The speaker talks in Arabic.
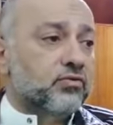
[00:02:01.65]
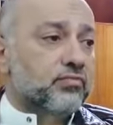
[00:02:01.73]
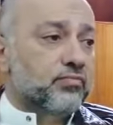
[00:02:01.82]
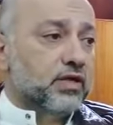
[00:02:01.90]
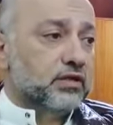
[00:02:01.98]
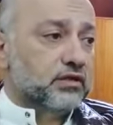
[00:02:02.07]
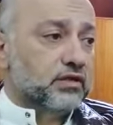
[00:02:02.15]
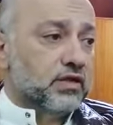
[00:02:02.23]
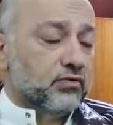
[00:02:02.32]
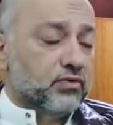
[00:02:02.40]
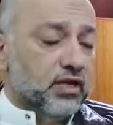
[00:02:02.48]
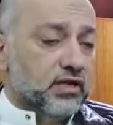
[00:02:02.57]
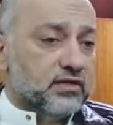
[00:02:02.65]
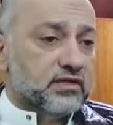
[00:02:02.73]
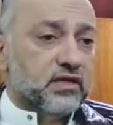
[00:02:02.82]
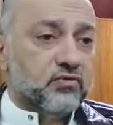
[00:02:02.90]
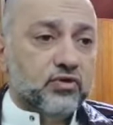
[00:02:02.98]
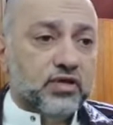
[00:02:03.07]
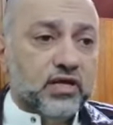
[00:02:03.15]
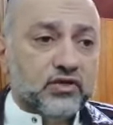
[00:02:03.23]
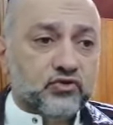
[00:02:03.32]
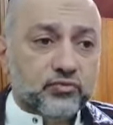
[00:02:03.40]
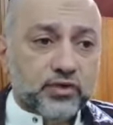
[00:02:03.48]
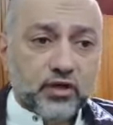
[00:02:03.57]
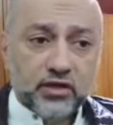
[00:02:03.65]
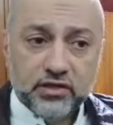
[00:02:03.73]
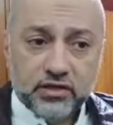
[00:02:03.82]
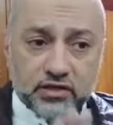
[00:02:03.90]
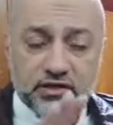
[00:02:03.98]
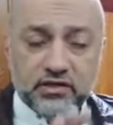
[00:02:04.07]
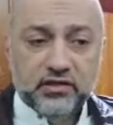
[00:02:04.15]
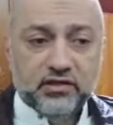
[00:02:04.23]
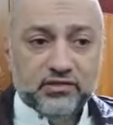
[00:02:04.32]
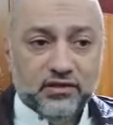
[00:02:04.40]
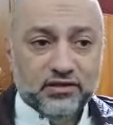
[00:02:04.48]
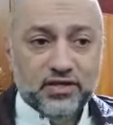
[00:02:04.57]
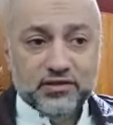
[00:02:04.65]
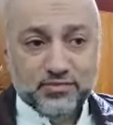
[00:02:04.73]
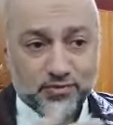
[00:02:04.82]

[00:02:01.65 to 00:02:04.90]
أمتي أو لا يزال الناس بخير الناس